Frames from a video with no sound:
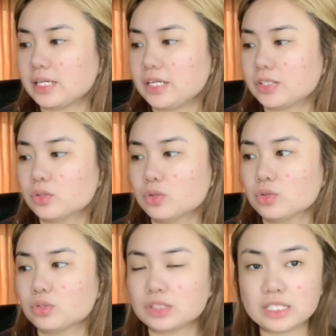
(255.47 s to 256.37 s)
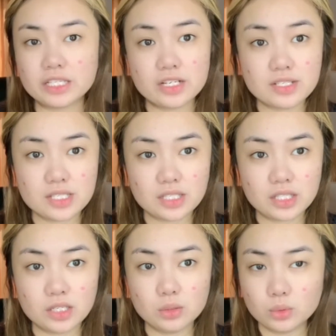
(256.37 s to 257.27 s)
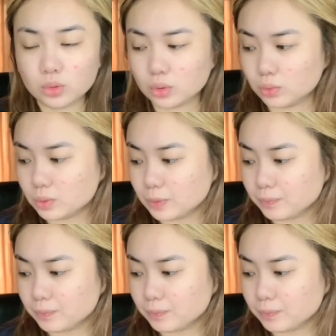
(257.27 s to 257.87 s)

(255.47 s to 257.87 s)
eh, itong sun care stick ni Hello Glow.